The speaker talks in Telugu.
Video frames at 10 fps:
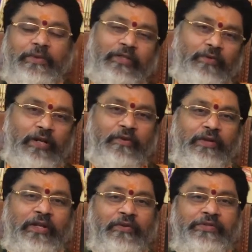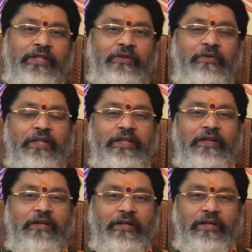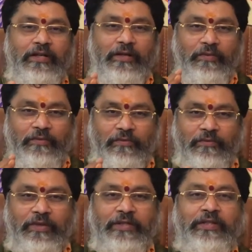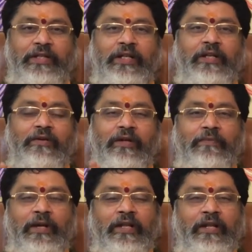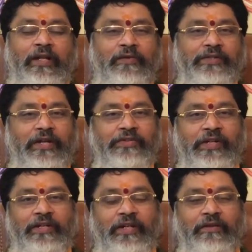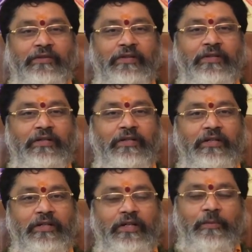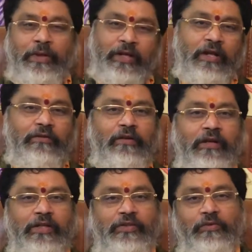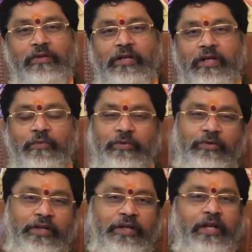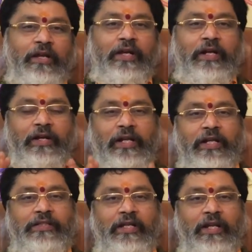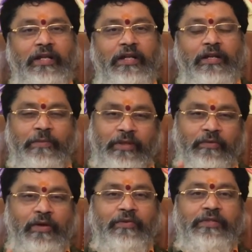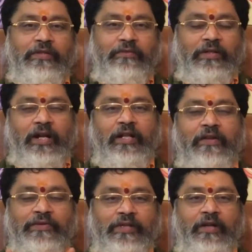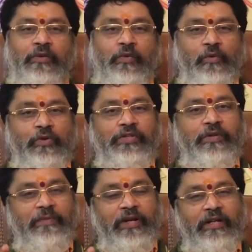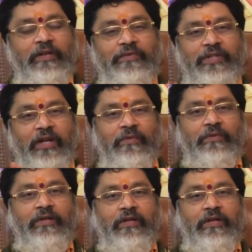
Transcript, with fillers: పెద్దవాళ్ళు ఎవరైనా వస్తే ఎదురైతే ఖచ్చితంగా పాదాలకు నమస్కారం చేయంటారు మన నార్త్లో కాదు సౌత్లో కాదు మొత్తం ఇండియాలో ఎక్కడికి వెళ్ళినా సరే పెద్దవాళ్ళు వస్తే ముందు కాళ్ళకి నమస్కారం గురువులు వచ్చిన వాళ్ళకి నమస్కారం